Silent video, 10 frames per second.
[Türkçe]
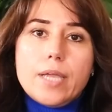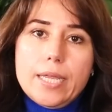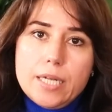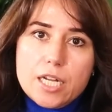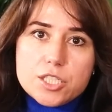
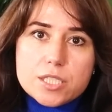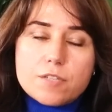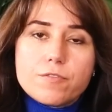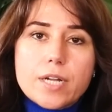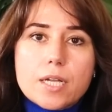
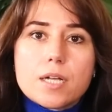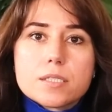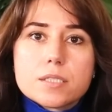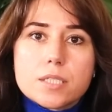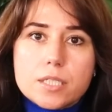enerjisi,
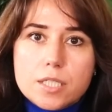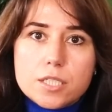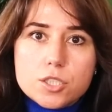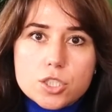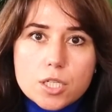frekansı
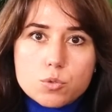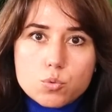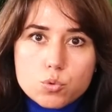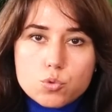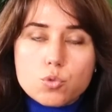yeterince
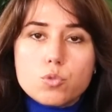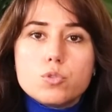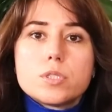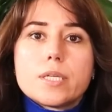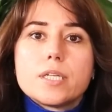
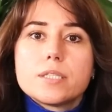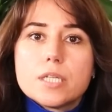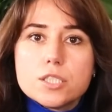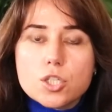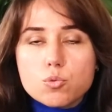güçlüyse,
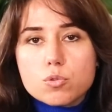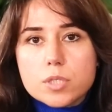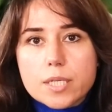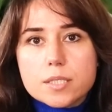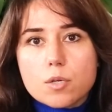yeterince
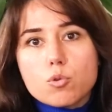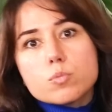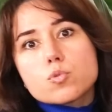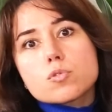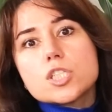yüksekse
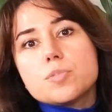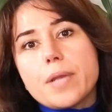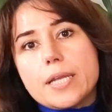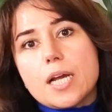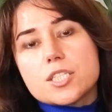olumsuz
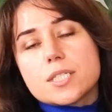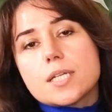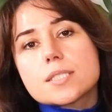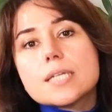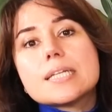hiçbir
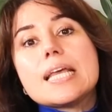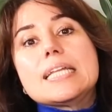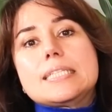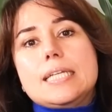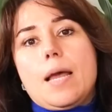enerjiden zaten
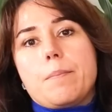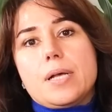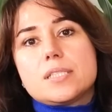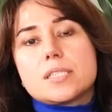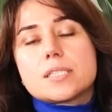
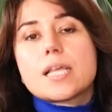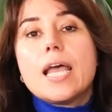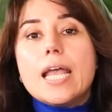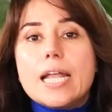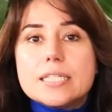etkilenmezsiniz.
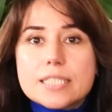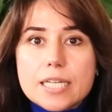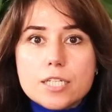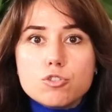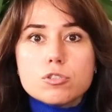
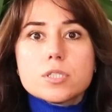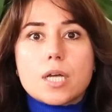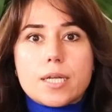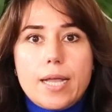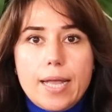
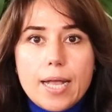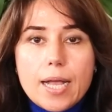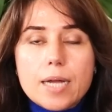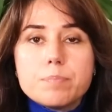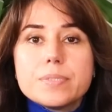Etkileniyorsak
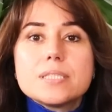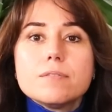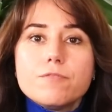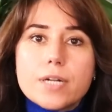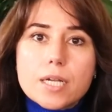eğer
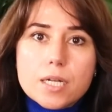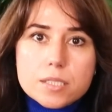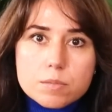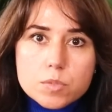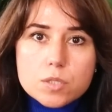bizim
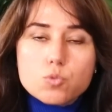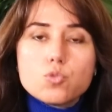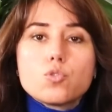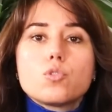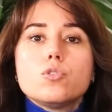frekansımızın
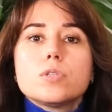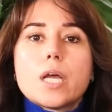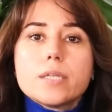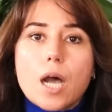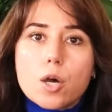
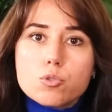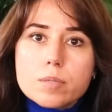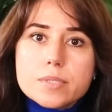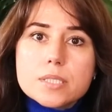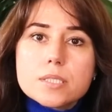düşüklüğünden,
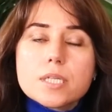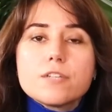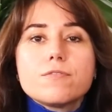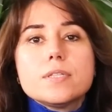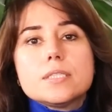auramızın
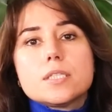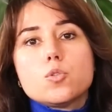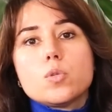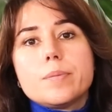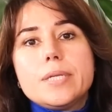zayıflığından
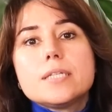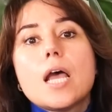olabilir.